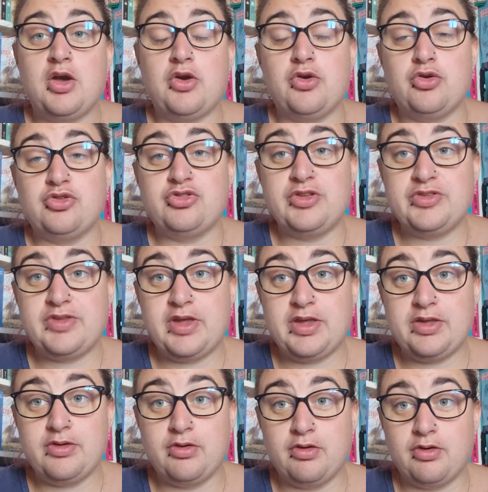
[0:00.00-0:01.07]
Euh,
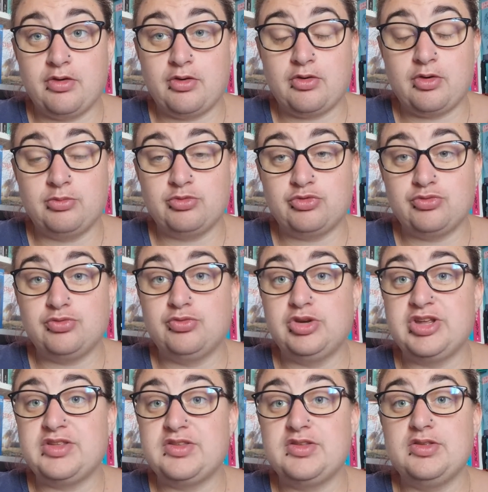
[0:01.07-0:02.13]
j'essaye, euh, comme je vous
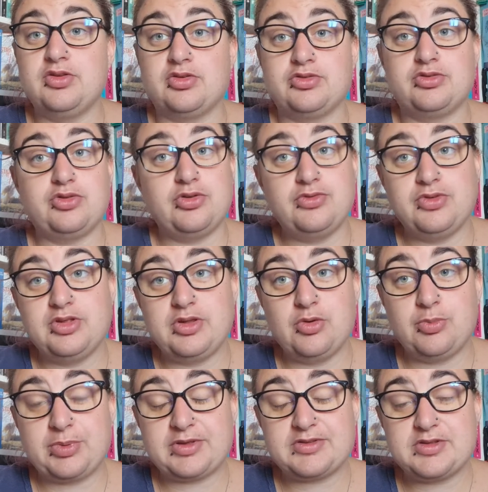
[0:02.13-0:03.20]
l'ai dit dans d'autres
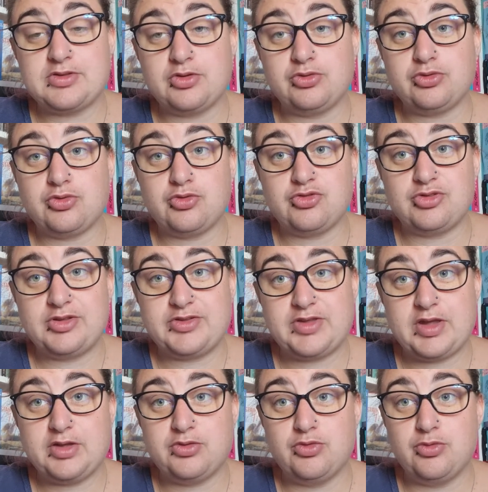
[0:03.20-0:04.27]
vidéos précédentes, que
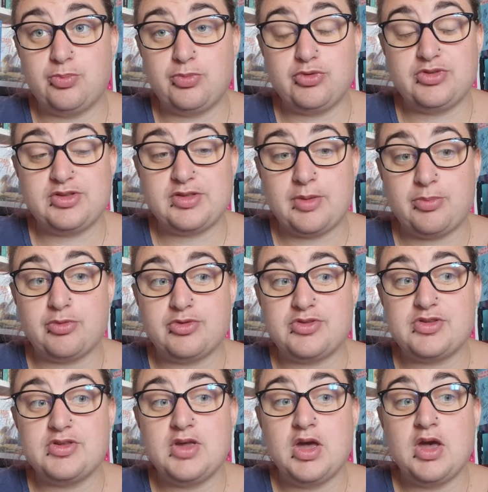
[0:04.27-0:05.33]
j'essaye de petit à
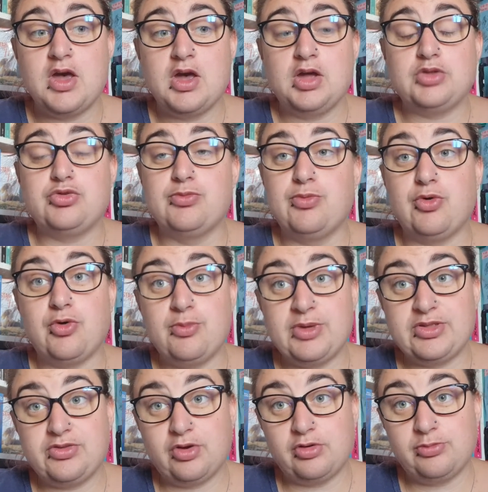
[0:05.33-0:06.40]
petit de me
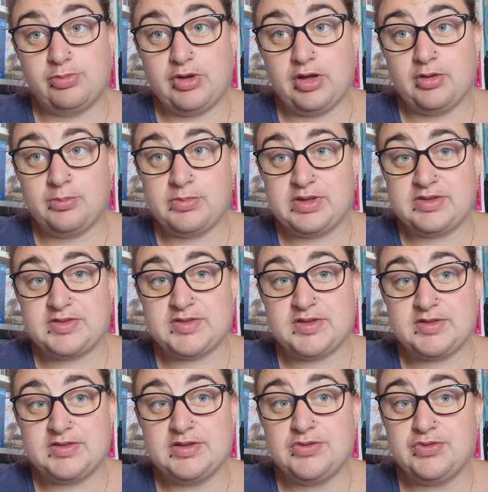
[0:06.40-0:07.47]
remettre dans le bain, mais
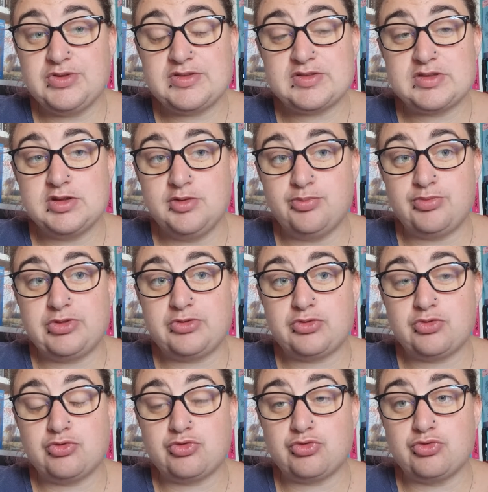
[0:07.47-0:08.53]
c'est difficile
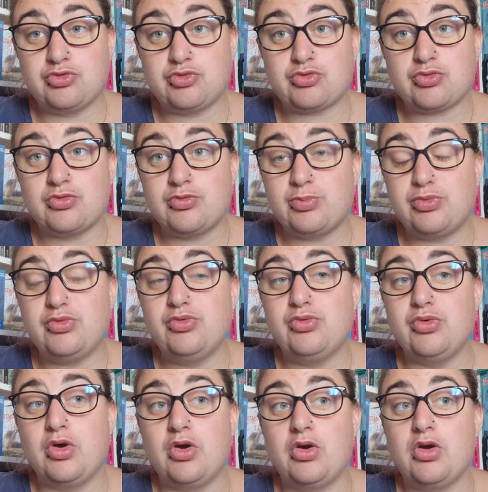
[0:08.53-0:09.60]
puisque je ne trouve
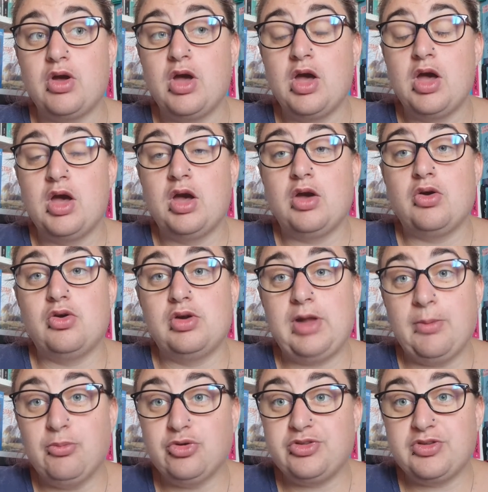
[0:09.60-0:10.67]
plus
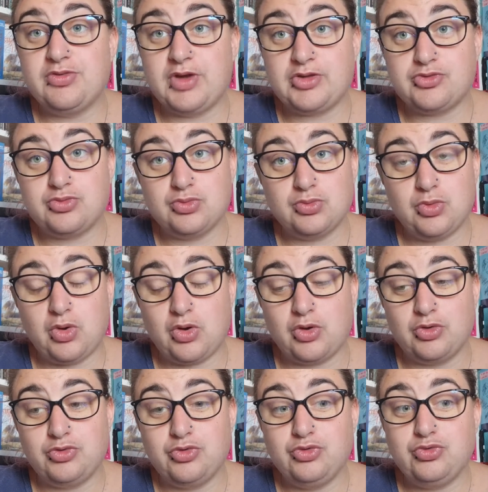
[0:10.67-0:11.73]
la motivation
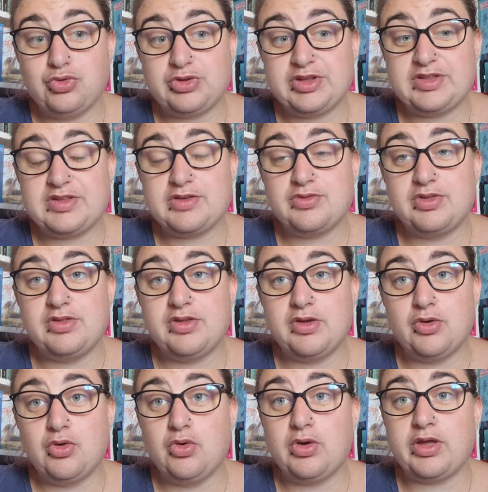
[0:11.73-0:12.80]
de tourner des
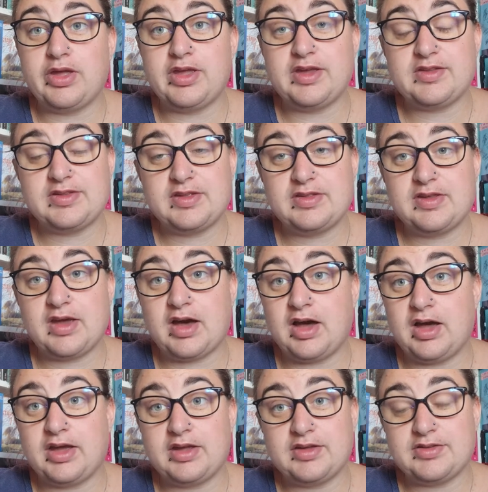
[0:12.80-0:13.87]
vidéos, et etc.,
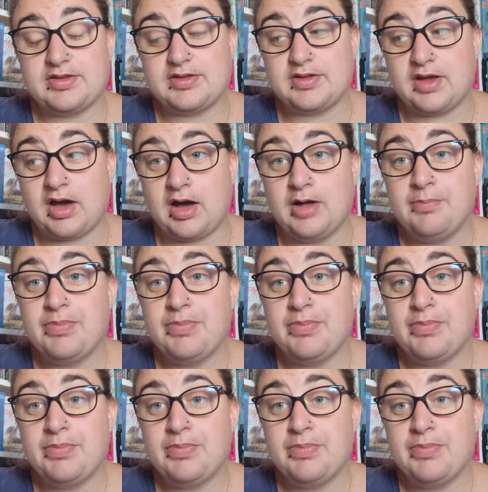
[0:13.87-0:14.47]
etc.,